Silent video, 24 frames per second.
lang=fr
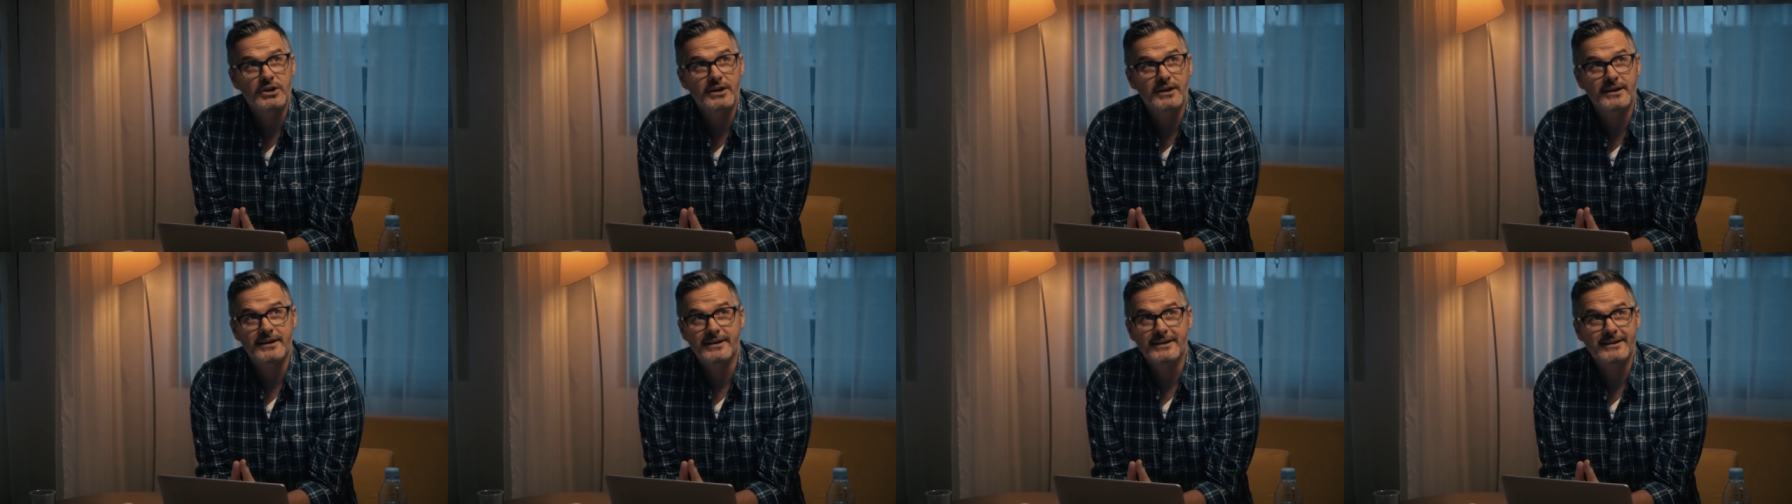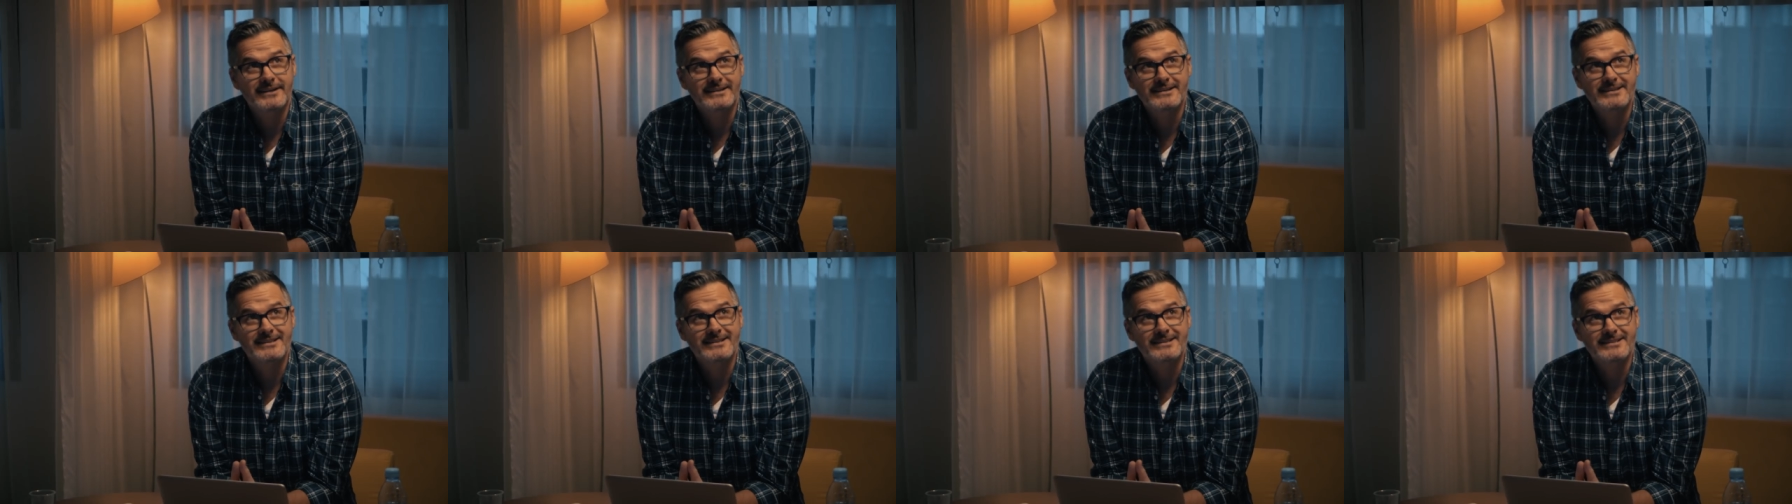hein,
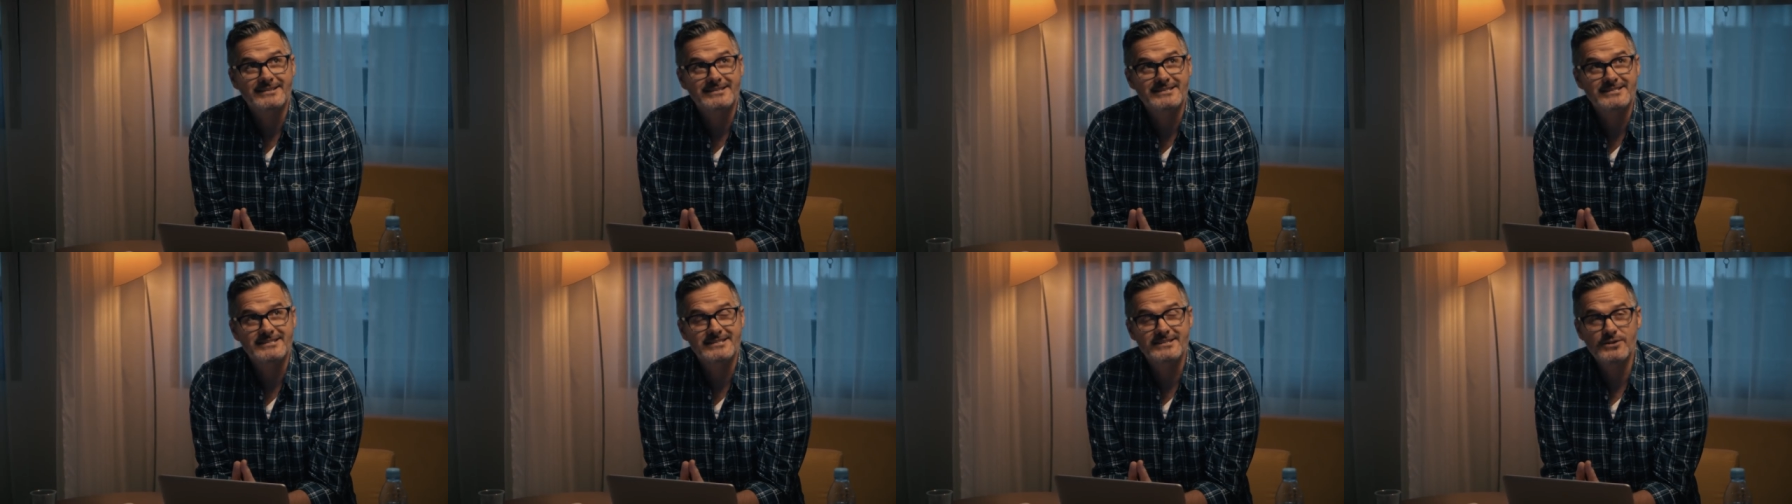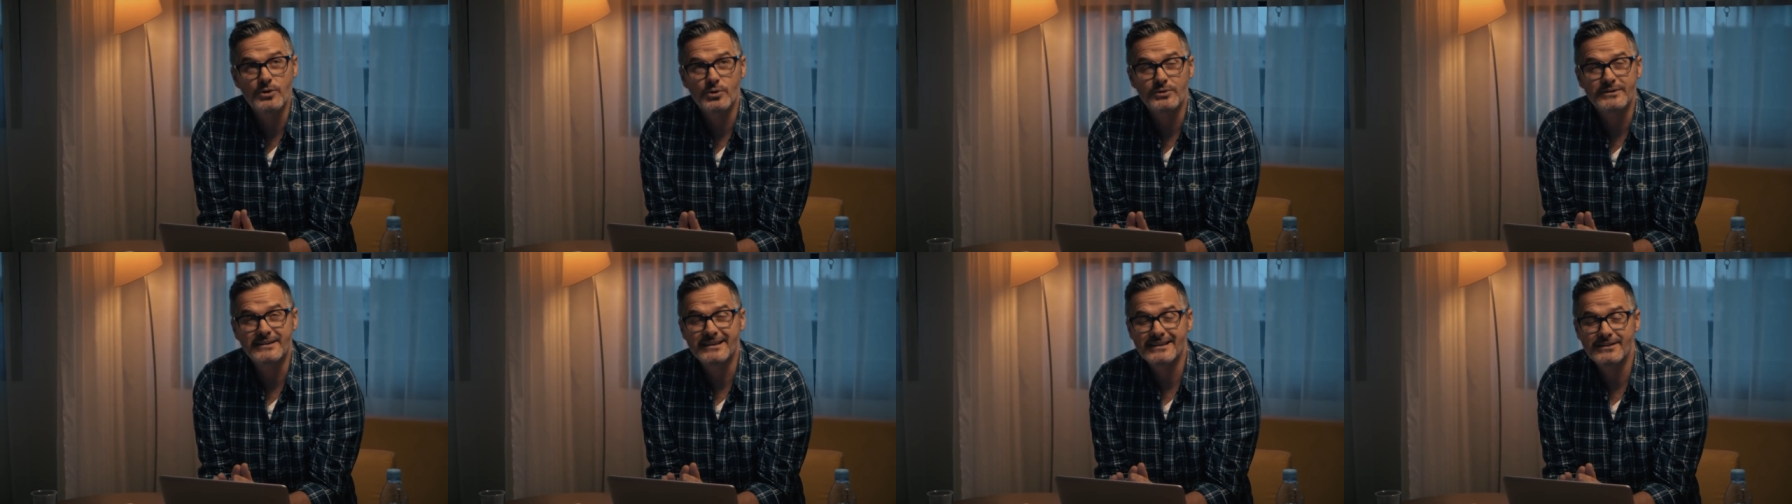si
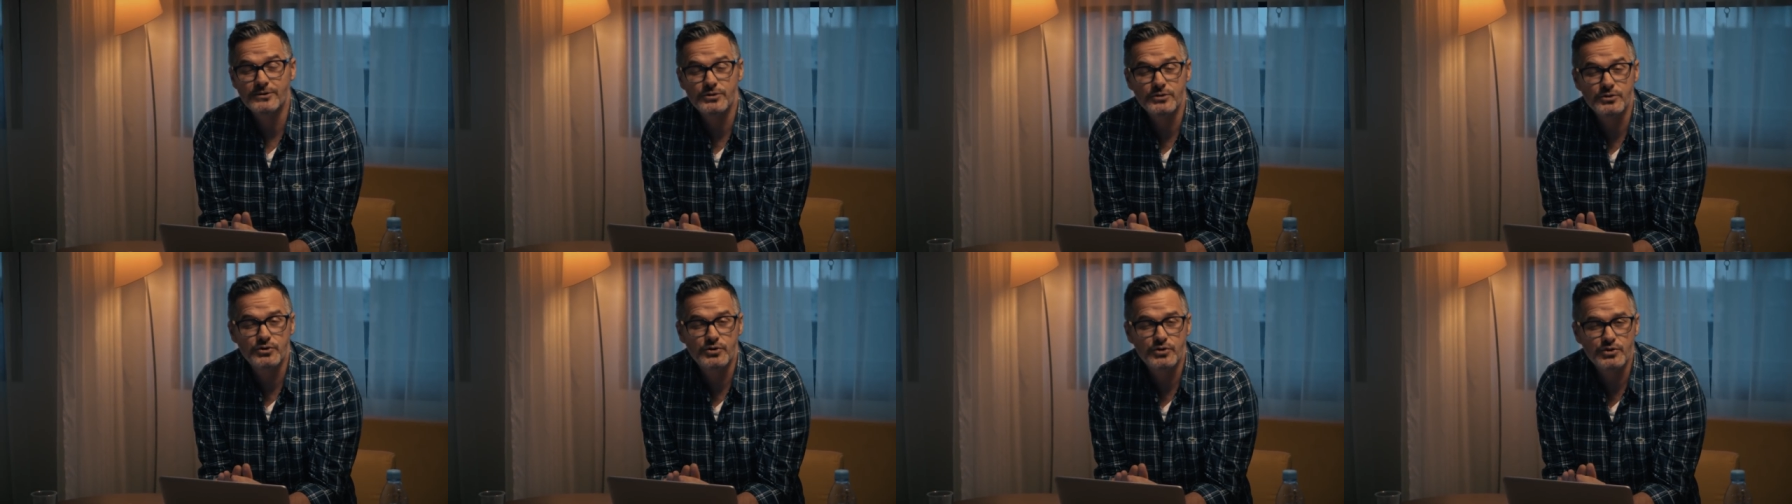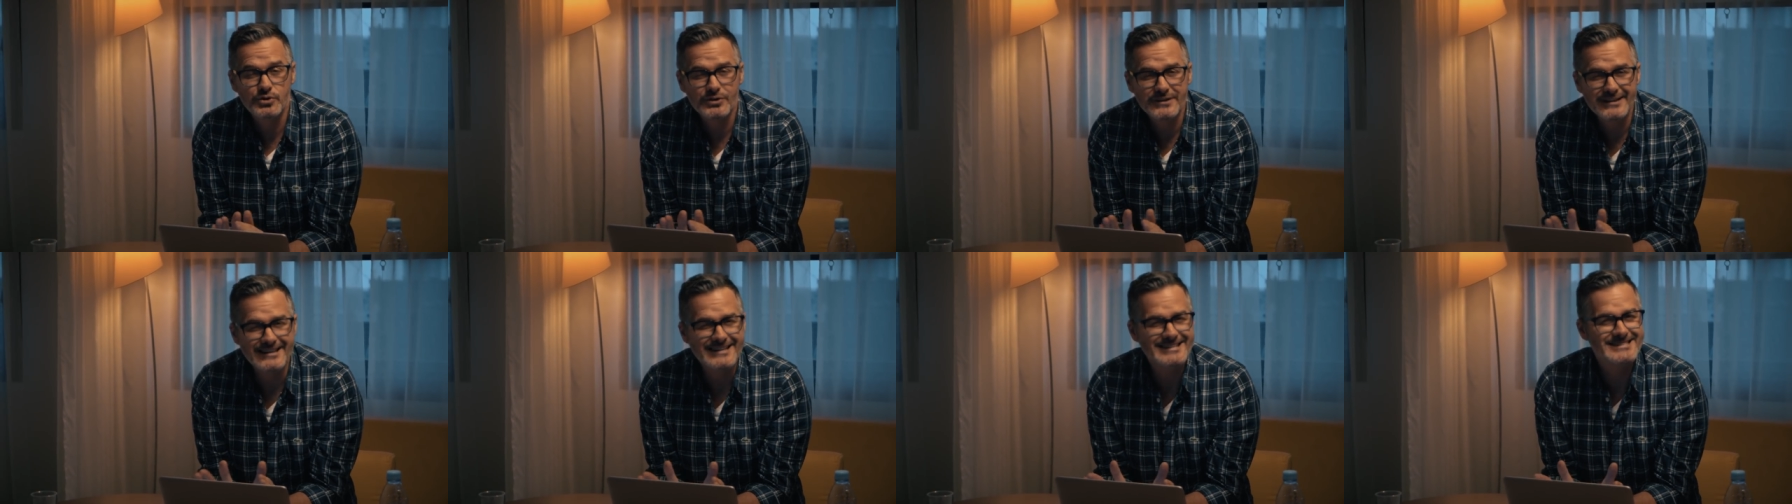on dénude
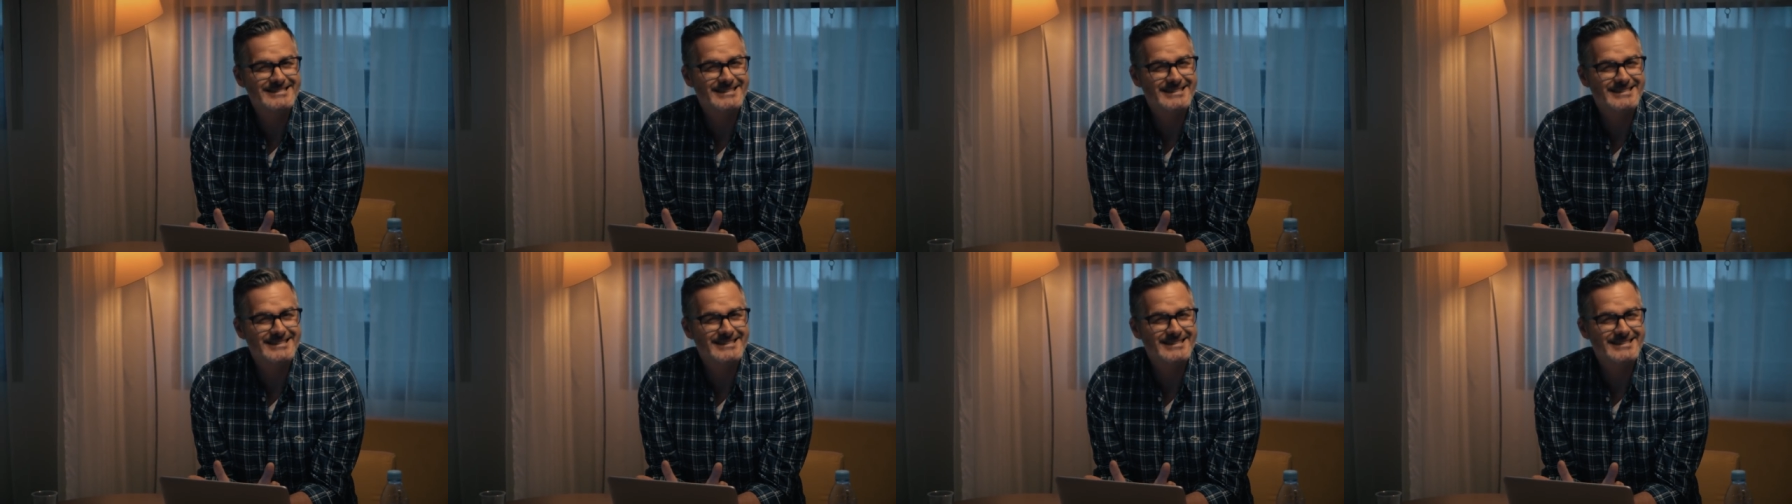toutes les